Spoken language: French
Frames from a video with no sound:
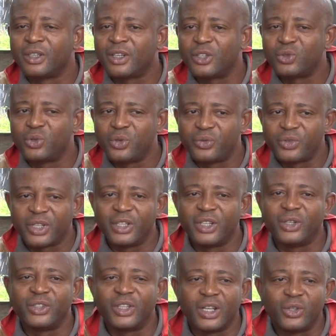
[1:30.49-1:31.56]
Quand le fait
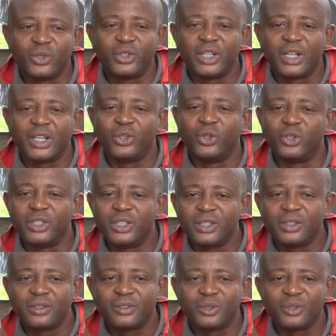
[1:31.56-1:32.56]
dans, le délai donné,